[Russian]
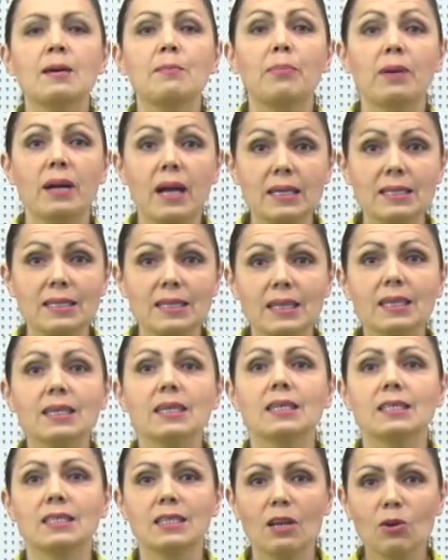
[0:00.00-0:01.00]
Праздник
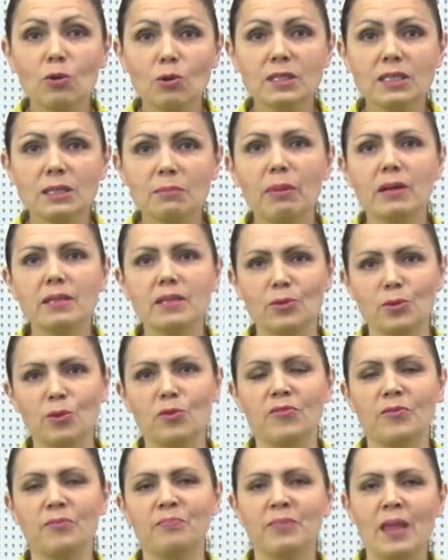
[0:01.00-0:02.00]
слез и
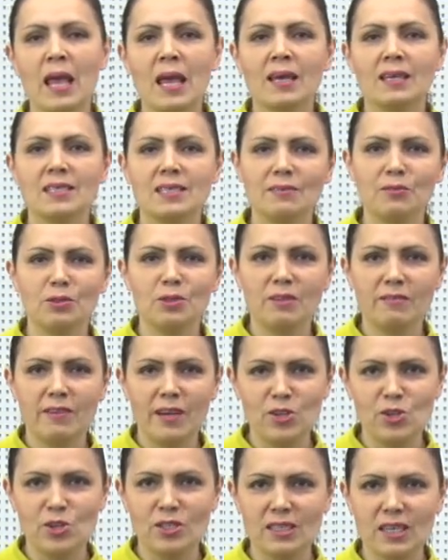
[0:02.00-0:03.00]
бантов. Сегодня в
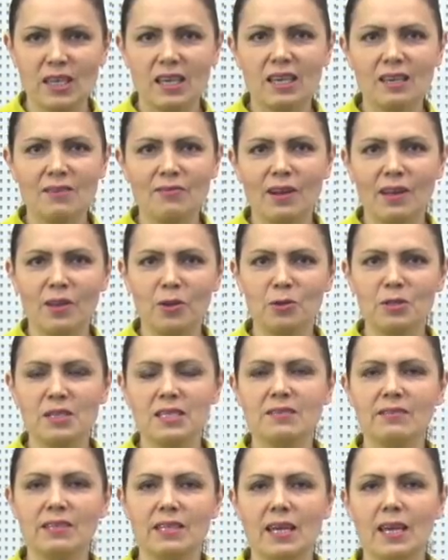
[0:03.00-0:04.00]
Ачинске и в
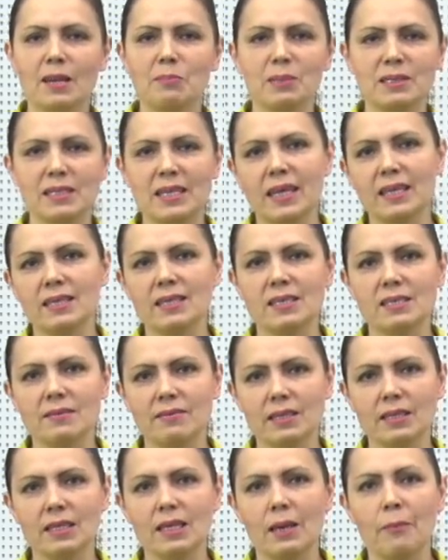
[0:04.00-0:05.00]
районе звенели последние
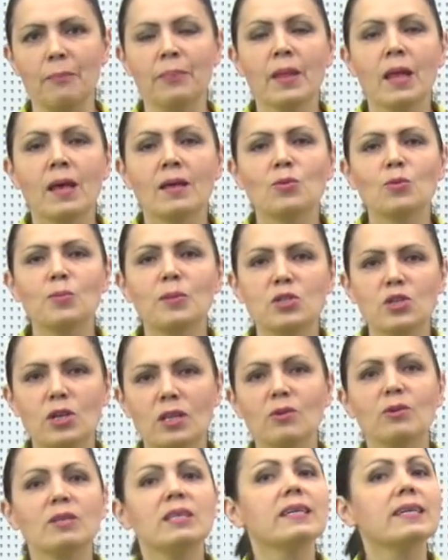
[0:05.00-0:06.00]
звонки. Но,
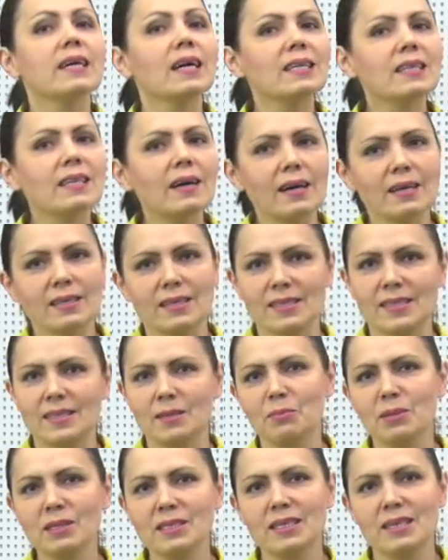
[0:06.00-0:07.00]
пожалуй, никогда это
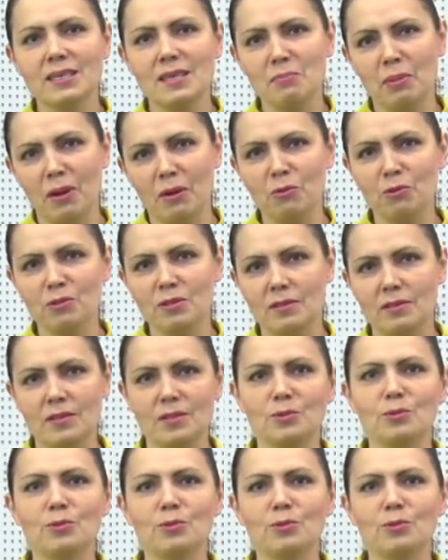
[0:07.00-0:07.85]
событие не проходит на